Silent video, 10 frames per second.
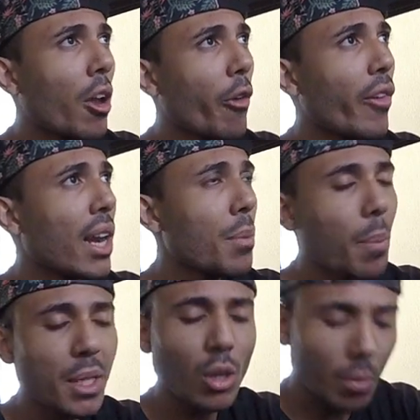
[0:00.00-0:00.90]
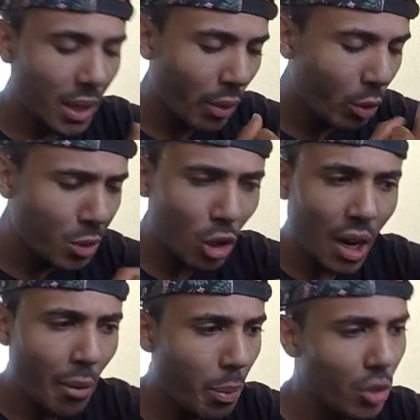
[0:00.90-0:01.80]
Eu falei pro pessoal, mano, eu vou me
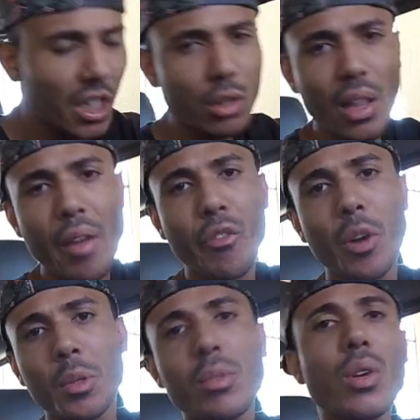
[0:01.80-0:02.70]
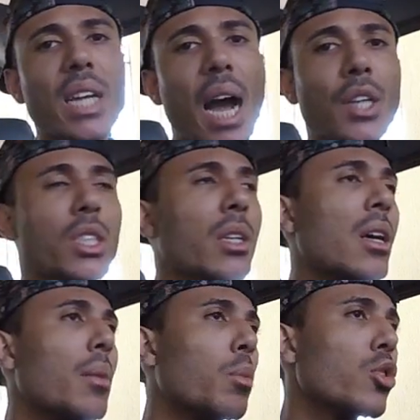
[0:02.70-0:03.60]
jogar no projeto da reforma do Voyage.
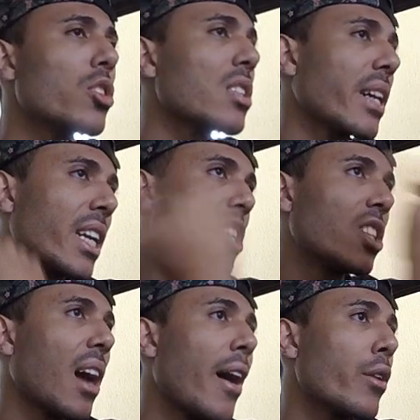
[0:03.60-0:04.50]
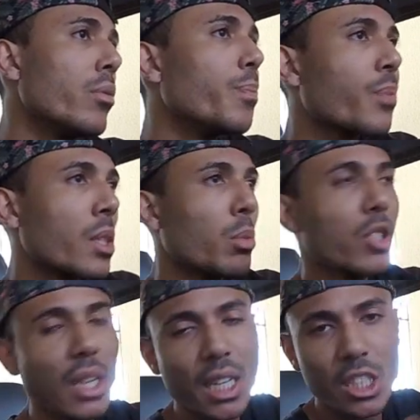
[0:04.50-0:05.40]
Muitos desacreditaram,
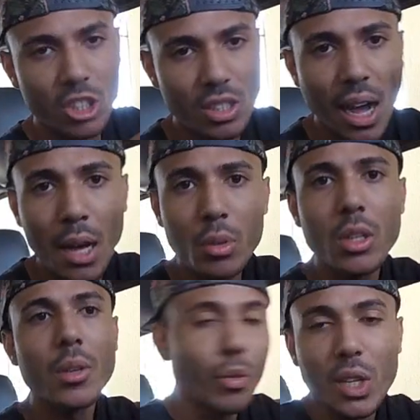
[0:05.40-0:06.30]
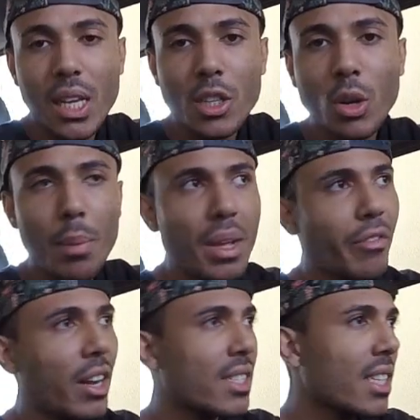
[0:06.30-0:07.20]
muitos acreditaram. E foi aí que eu
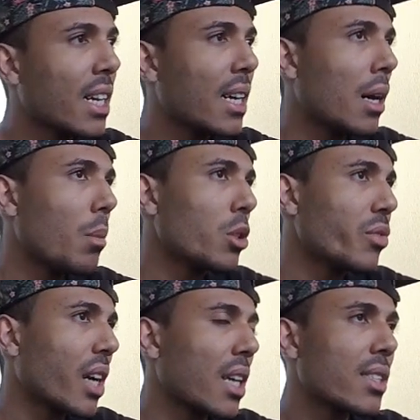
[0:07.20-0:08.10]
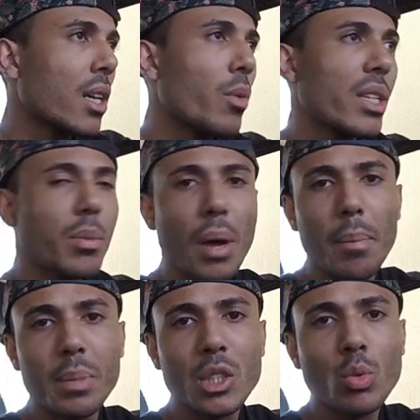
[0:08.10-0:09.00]
acabei fazendo a, a modificação, a,
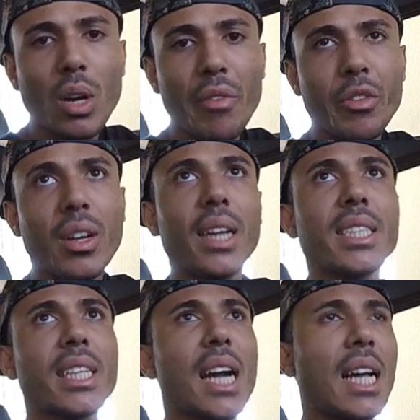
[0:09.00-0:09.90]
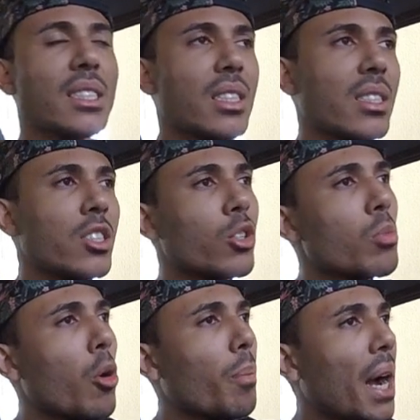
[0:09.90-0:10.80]
a pintura, a funilaria em casa. Decidi
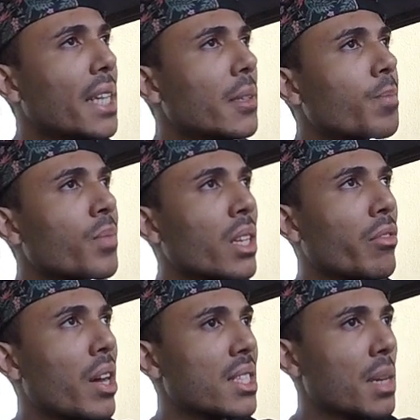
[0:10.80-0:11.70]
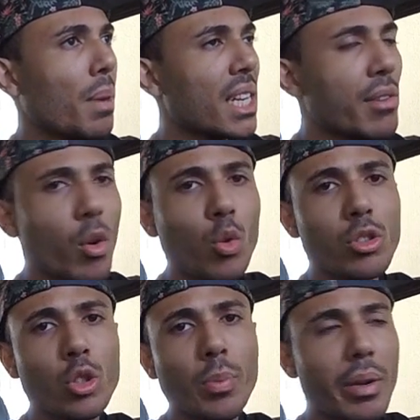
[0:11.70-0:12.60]
com meu pai fazer para gravar o
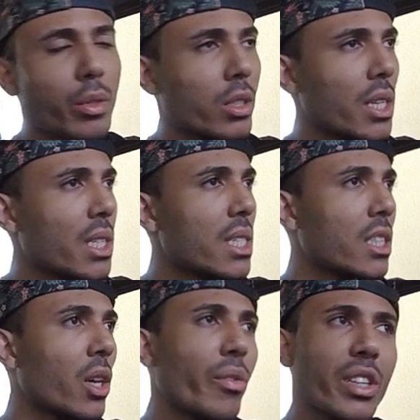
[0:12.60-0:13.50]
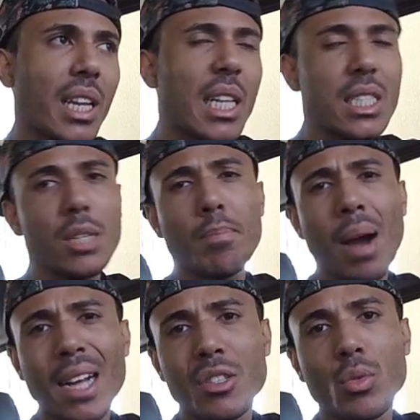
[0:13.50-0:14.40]
conteúdo para vocês. Então fortalece
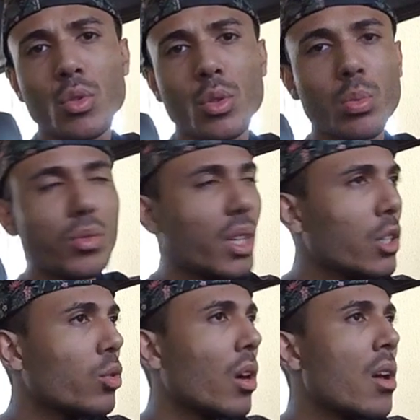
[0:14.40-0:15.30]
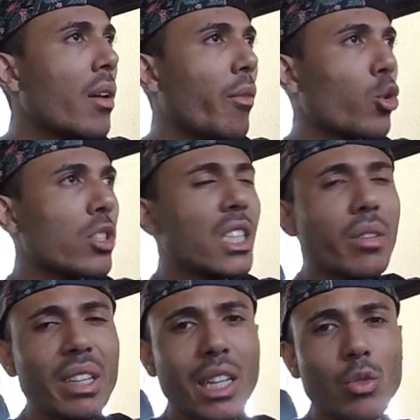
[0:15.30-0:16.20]
demais nos vídeos. Os
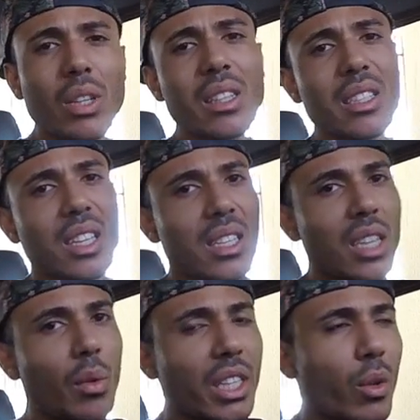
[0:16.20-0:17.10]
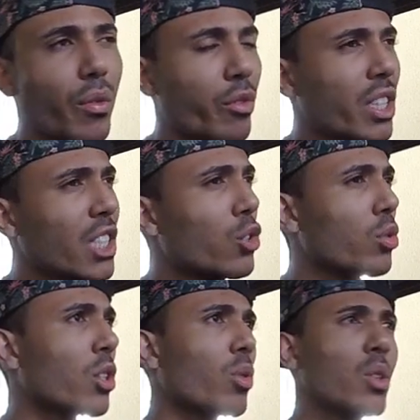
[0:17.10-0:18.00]
links vai estar tá tudo na descrição aí do
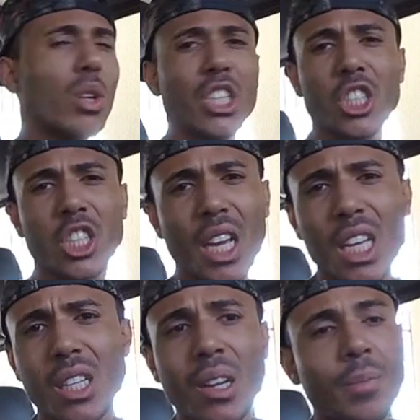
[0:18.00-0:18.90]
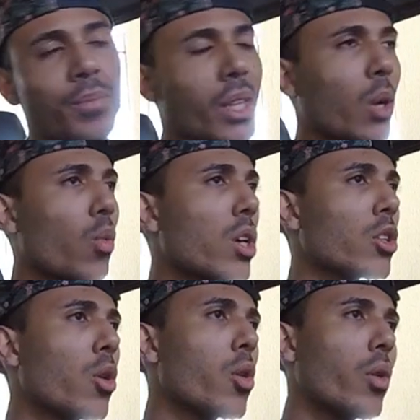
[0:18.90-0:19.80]
vídeo, de quando eu lixei,
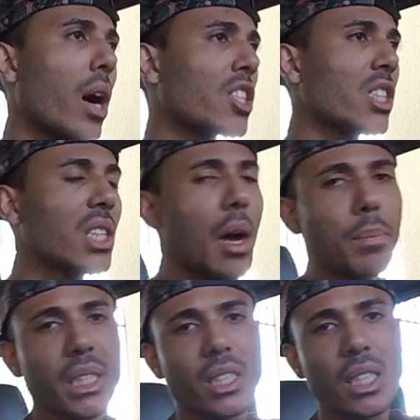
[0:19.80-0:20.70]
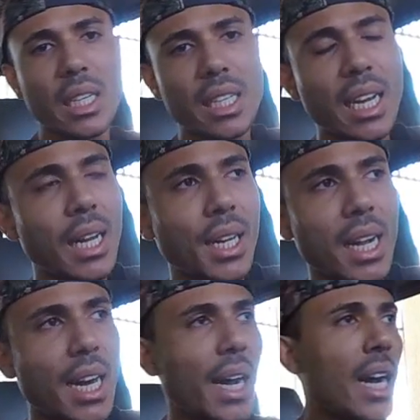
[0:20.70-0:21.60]
quando eu, a gente estava pintando aqui na, na
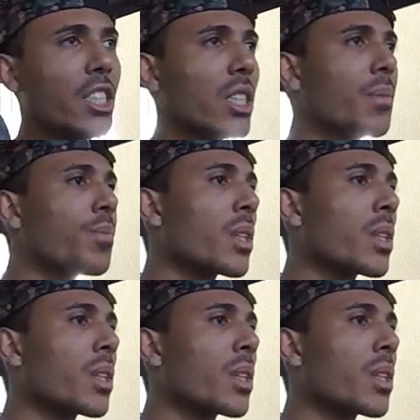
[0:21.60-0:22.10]
garagem.